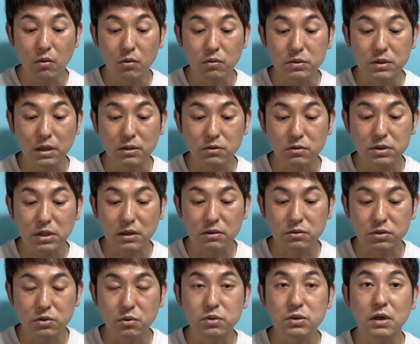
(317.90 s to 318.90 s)
歌の
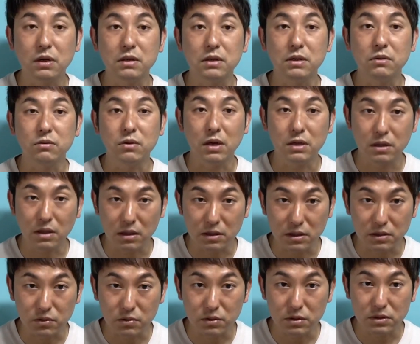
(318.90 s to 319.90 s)
作詞をされている方なん
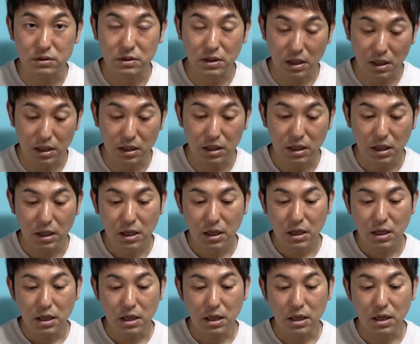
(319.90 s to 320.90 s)
だそうです。はい
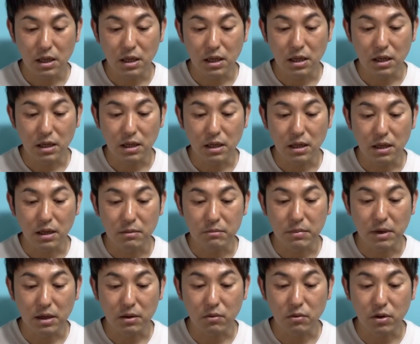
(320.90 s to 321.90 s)
えー
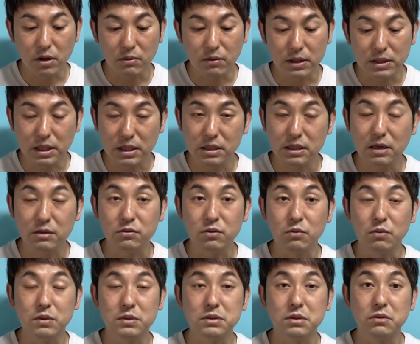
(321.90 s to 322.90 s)
まあ、これ話題になると
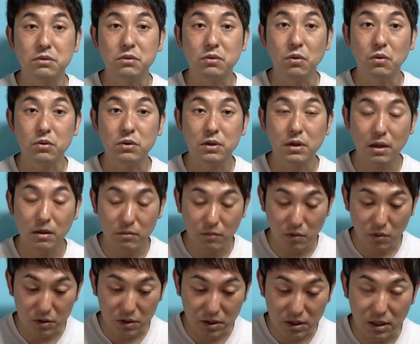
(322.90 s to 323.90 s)
思いますけどとて
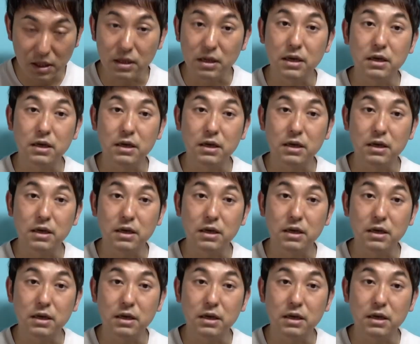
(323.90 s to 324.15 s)
も綺麗な